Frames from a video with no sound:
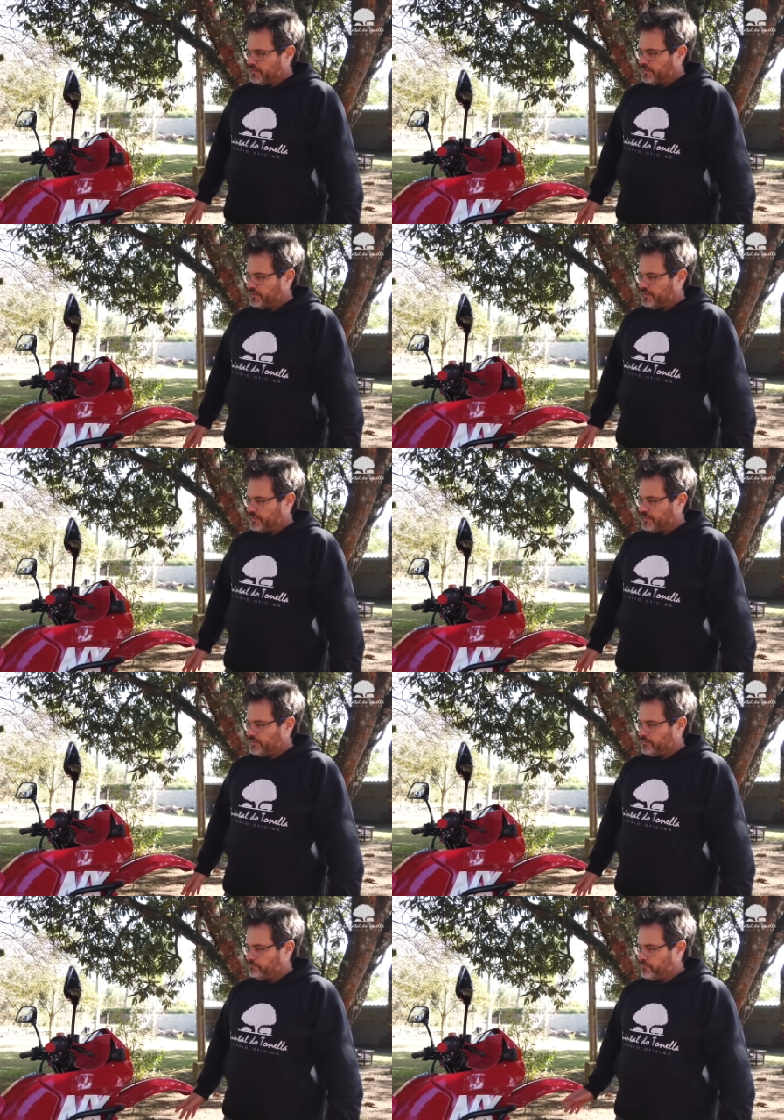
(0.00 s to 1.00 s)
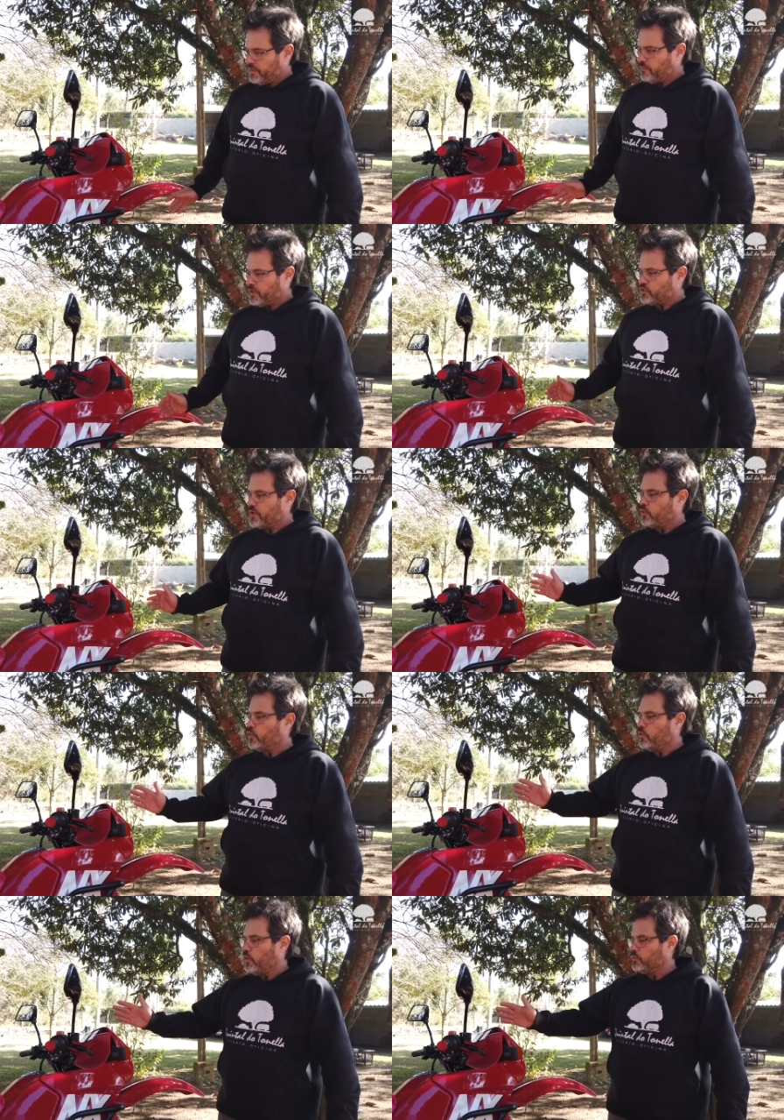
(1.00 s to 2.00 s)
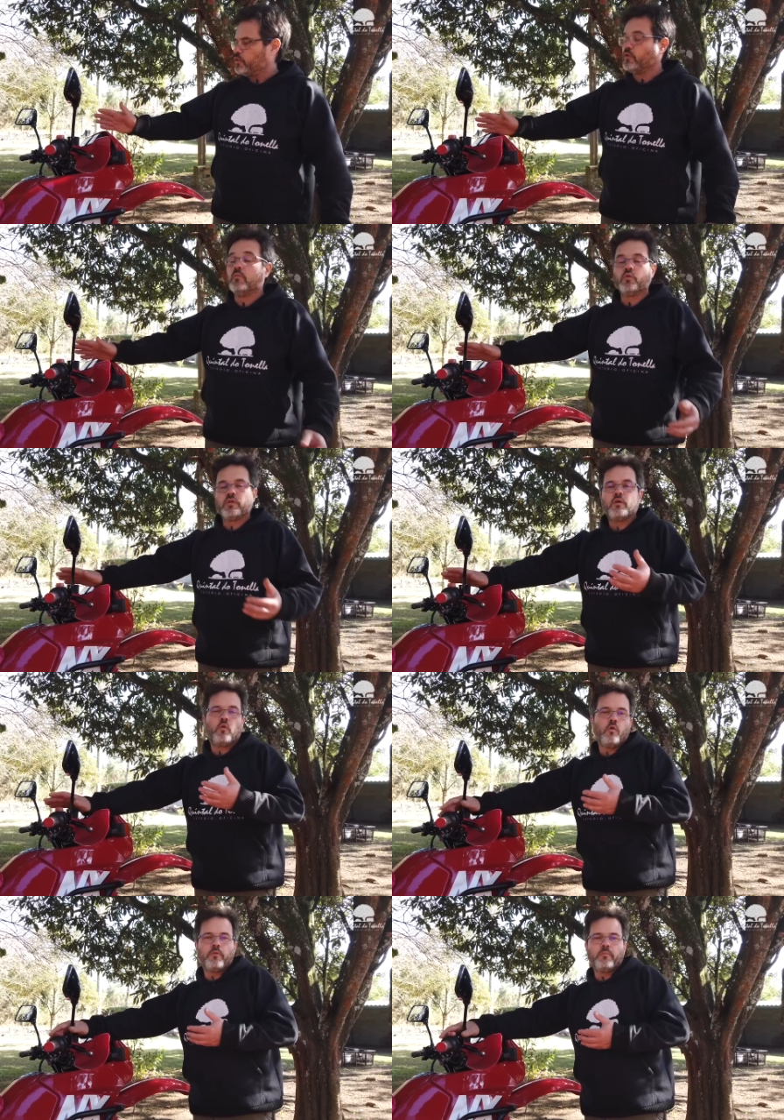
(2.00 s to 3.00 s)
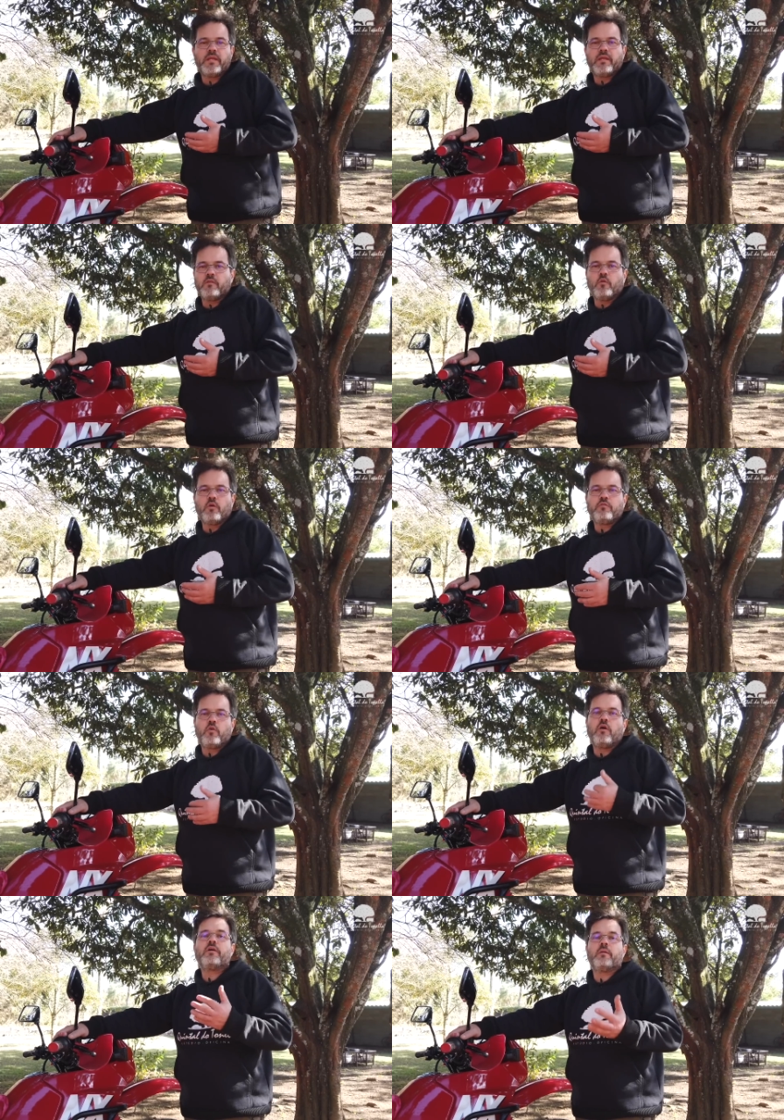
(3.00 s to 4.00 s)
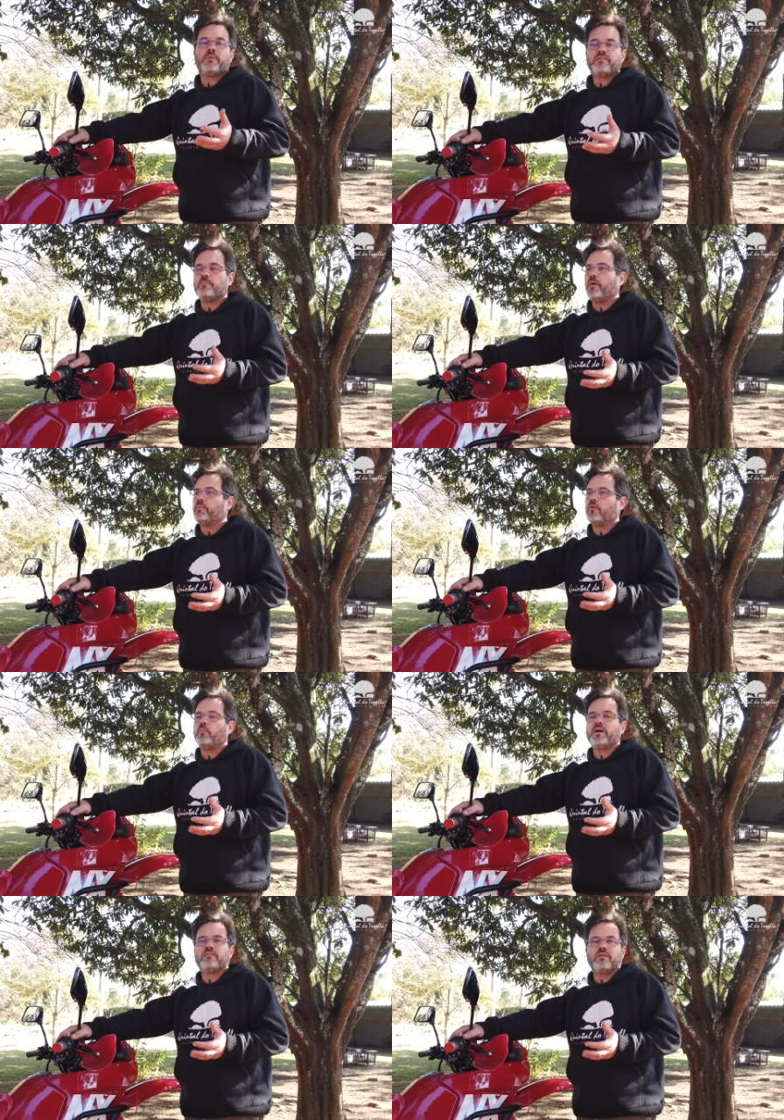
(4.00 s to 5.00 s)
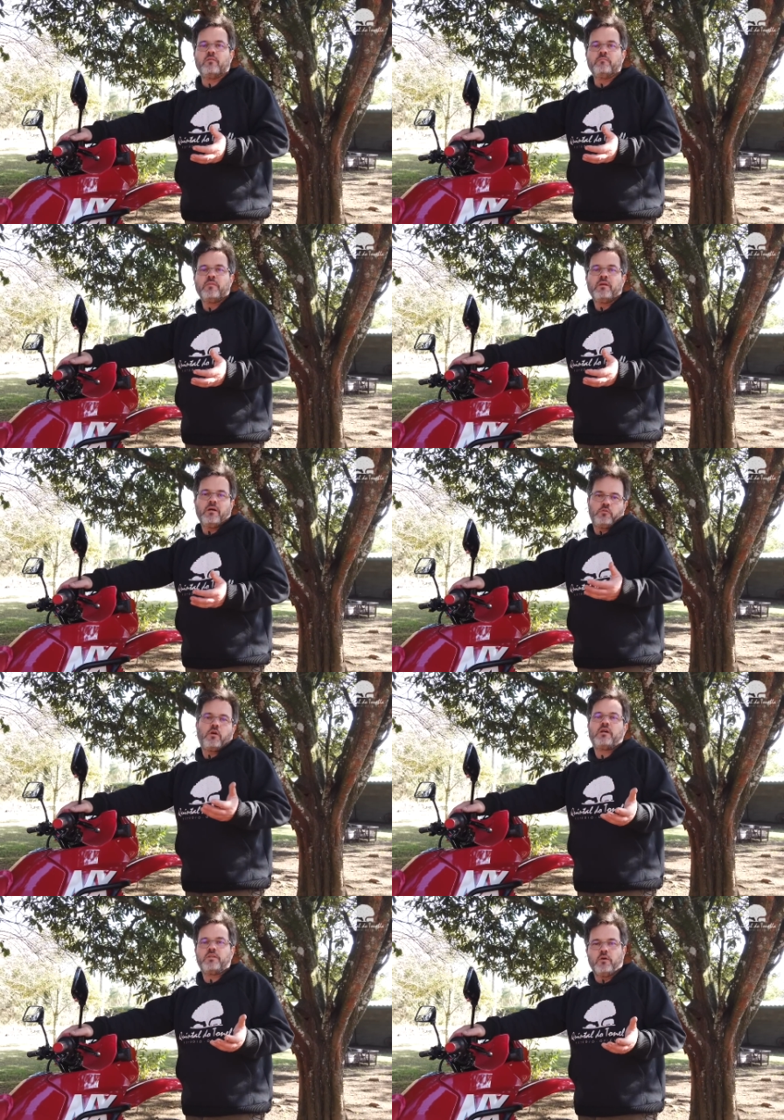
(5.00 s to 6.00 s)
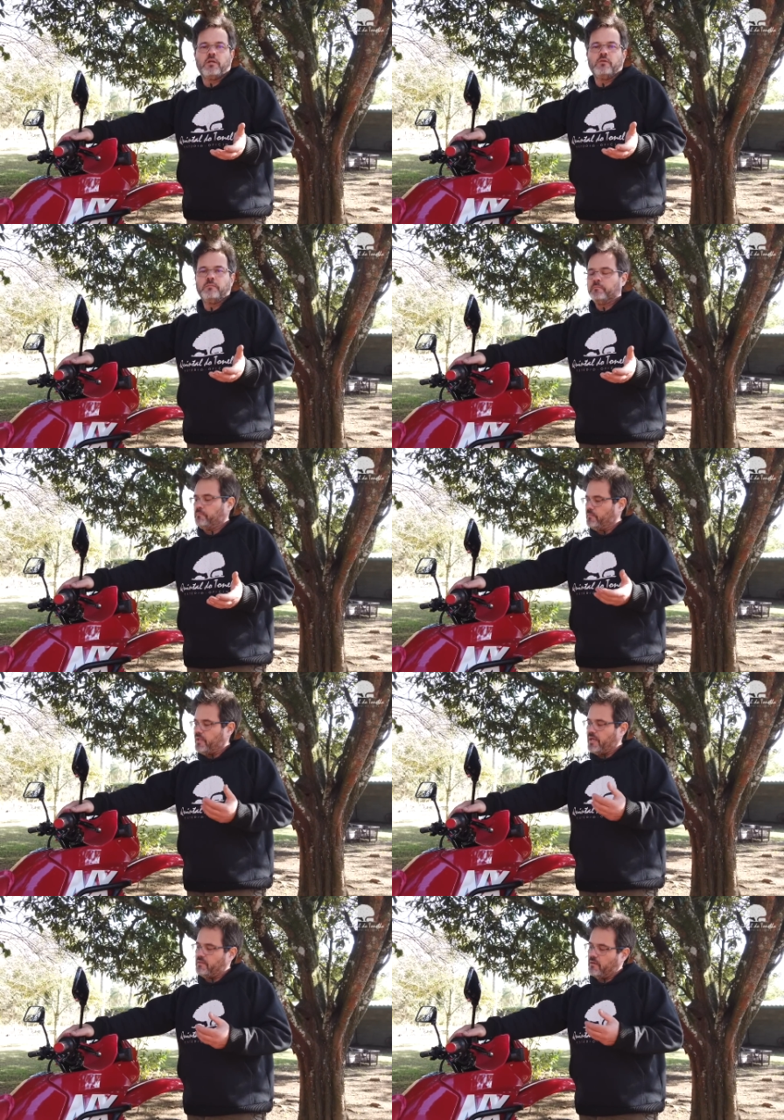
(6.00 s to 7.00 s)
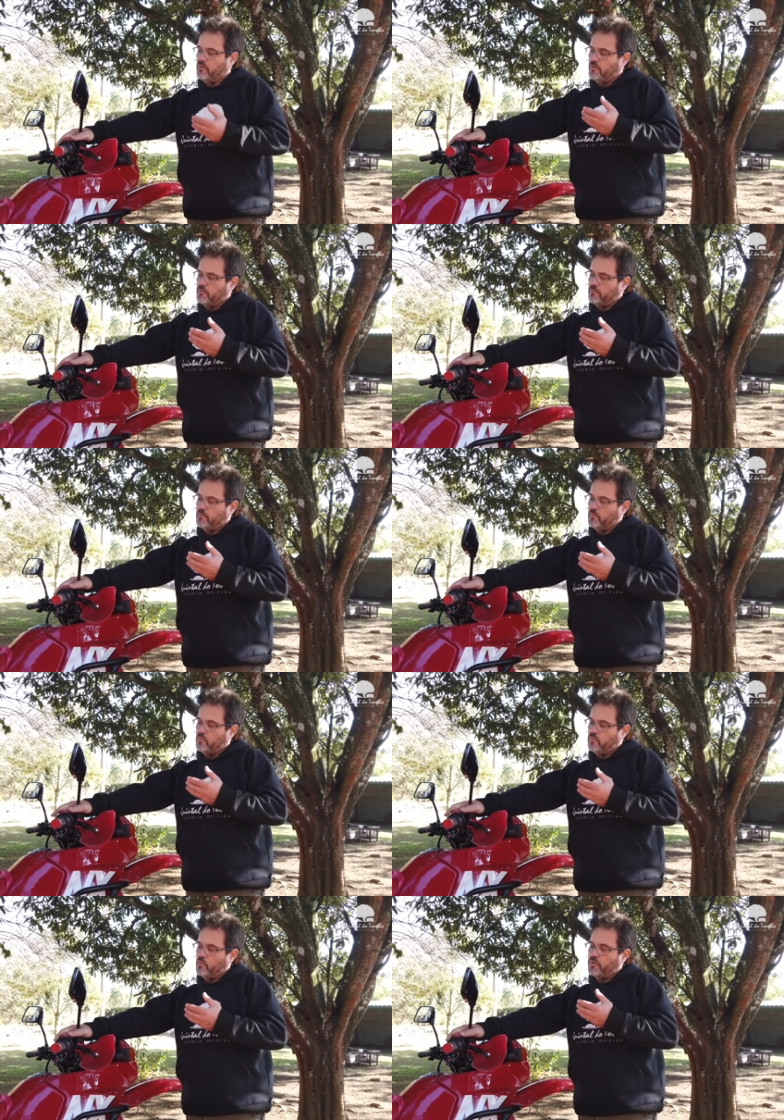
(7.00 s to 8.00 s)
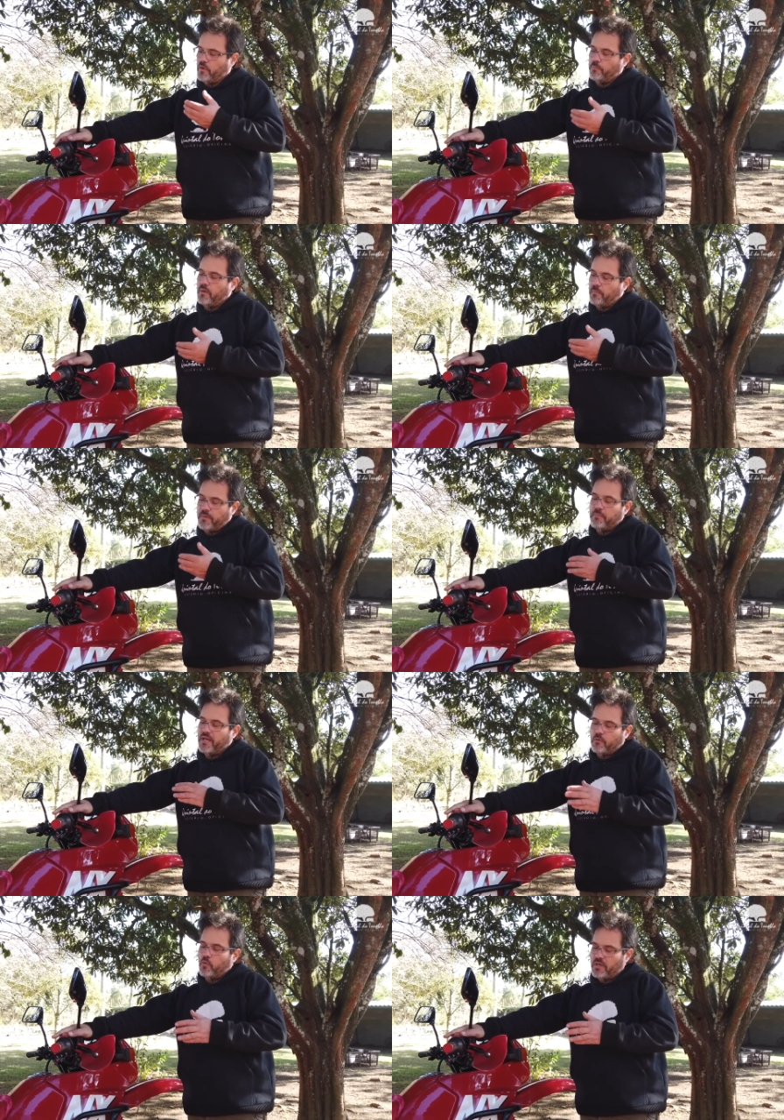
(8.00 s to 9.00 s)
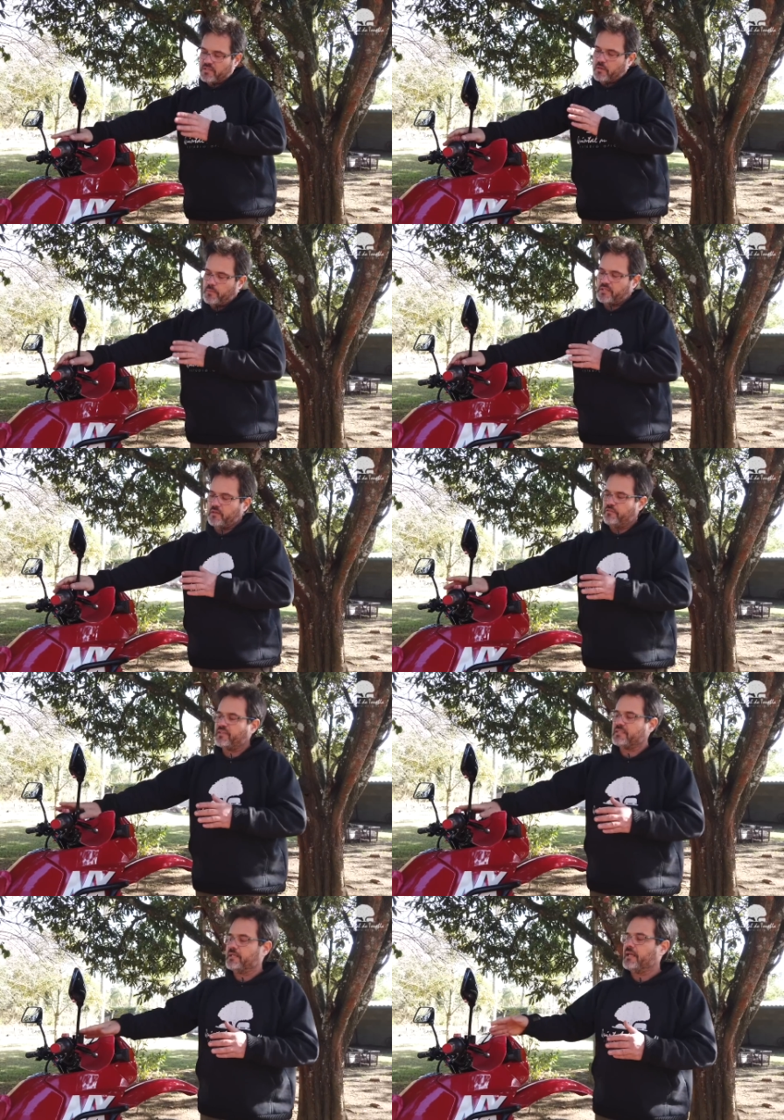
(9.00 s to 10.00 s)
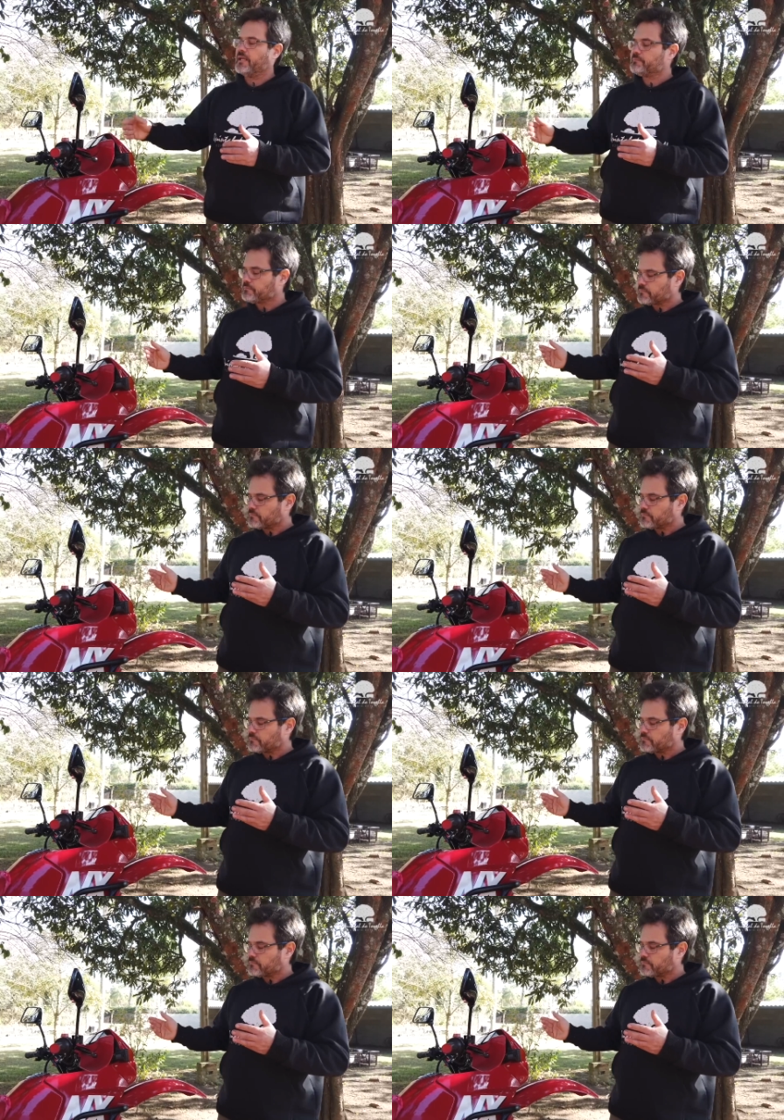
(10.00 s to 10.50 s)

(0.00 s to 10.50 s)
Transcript: E eu acho que, como todo mundo que compra um brinquedo novo, qual que é a principal preocupação? A troca de óleo, tá? Então, o que eu, a primeira coisa que eu pretendo fazer nela